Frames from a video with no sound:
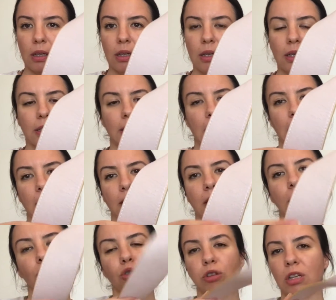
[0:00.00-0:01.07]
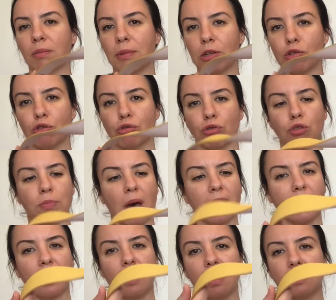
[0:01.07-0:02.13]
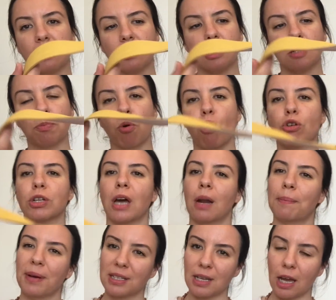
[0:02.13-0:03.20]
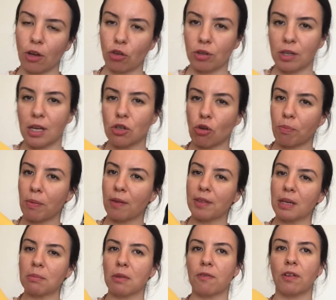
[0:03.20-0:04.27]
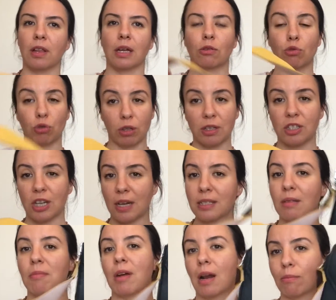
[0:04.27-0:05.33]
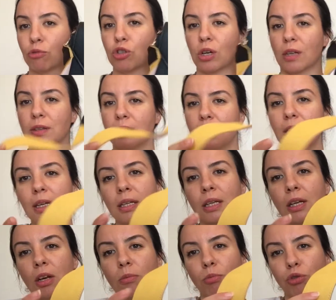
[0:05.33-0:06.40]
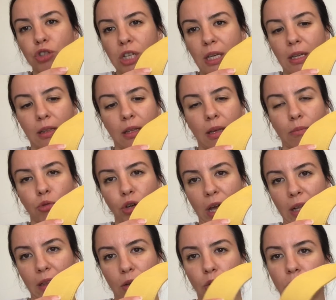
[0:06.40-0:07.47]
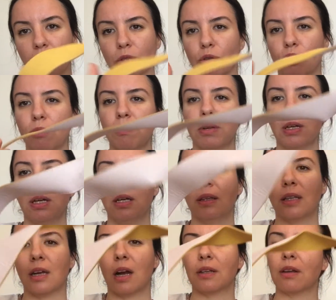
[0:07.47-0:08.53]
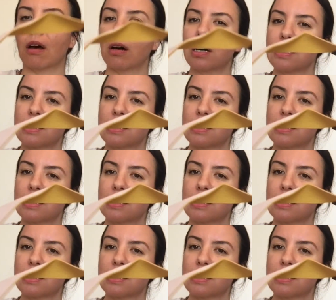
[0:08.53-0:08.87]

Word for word: renginde de kullanabiliyorsunuz. Ben genelde spor yani pazar günleri eşofmanlarımla falan kullanacaksam eğer bu çantayı bu şekilde bu renkte kullanıyorum. Diğer daha klasik